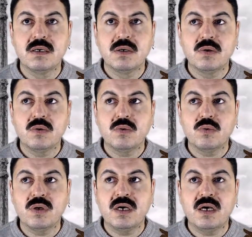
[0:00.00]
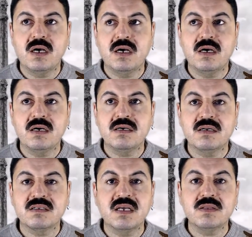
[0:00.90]

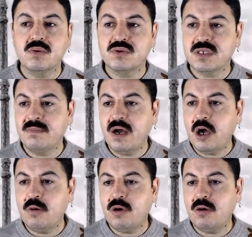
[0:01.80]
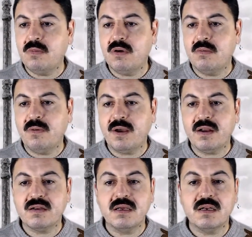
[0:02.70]
وارتدوا سماهم عمر ابو
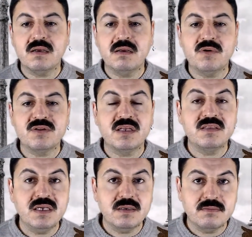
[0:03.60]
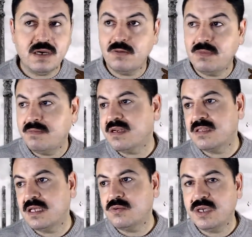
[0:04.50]
بكر مرتدين مع انهم لم
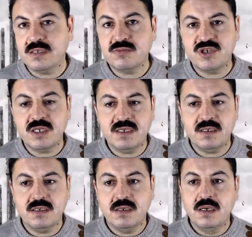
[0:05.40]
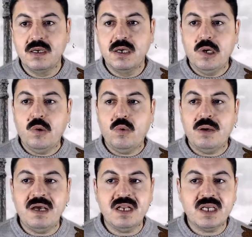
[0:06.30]
يرتدوا يعني مسلمين
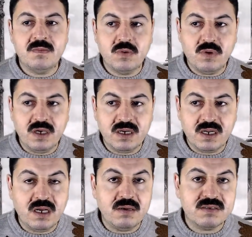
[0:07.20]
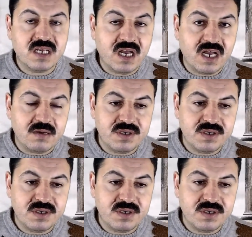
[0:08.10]
ومالك بن ويرة صحابي